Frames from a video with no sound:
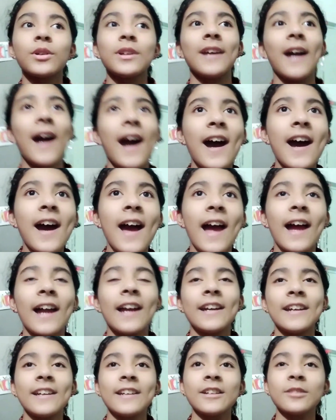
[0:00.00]
या
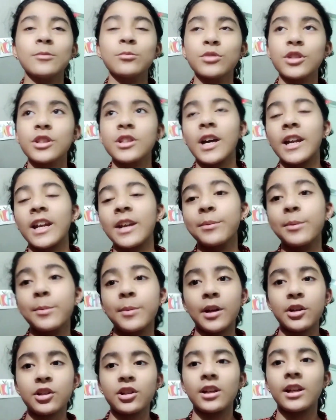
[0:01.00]
एंड मुझे जाना है अभी
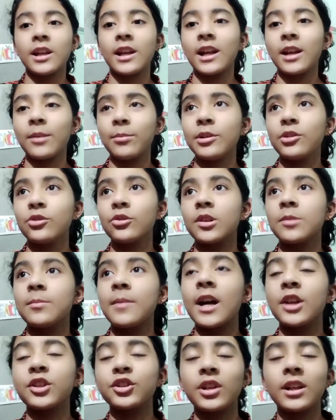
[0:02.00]
ब्रश करने के लिए भी क्योंकि
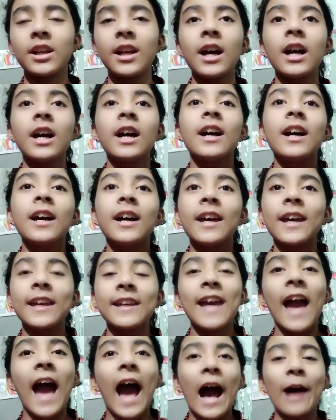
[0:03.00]
मैं आजकल ना
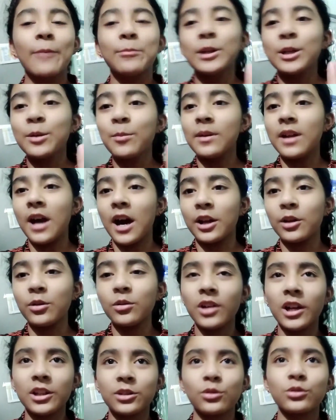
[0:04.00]
एक हैबिट बना रही हूँ
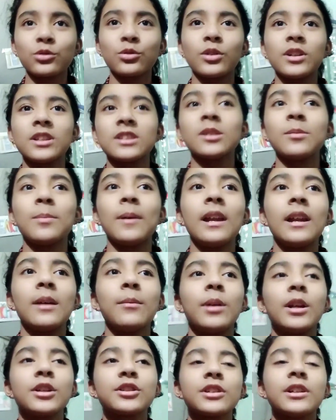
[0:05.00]
रात को सोने से पहले
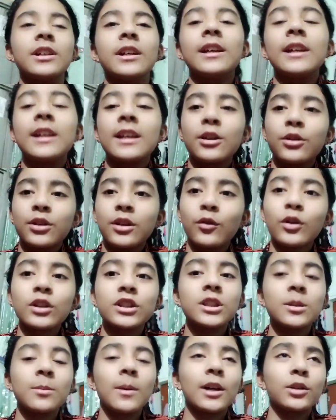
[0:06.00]
ब्रश करने की क्योंकि वो
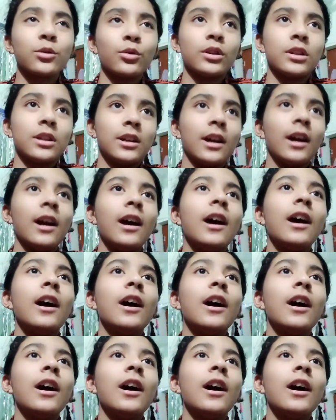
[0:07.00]
अच्छी बात होती है